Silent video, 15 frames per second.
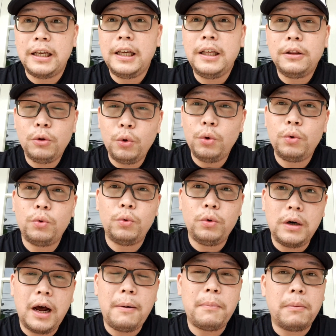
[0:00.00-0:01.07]
itu
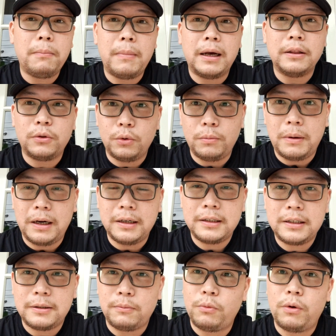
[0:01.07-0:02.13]
udah membantu banget
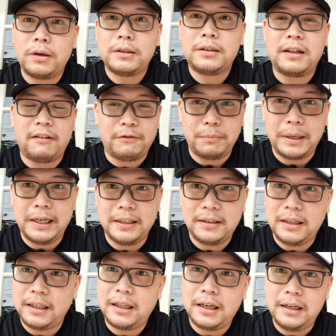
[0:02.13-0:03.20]
semua staf medis
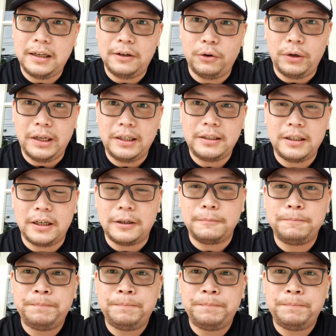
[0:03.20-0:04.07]
kita di Indonesia.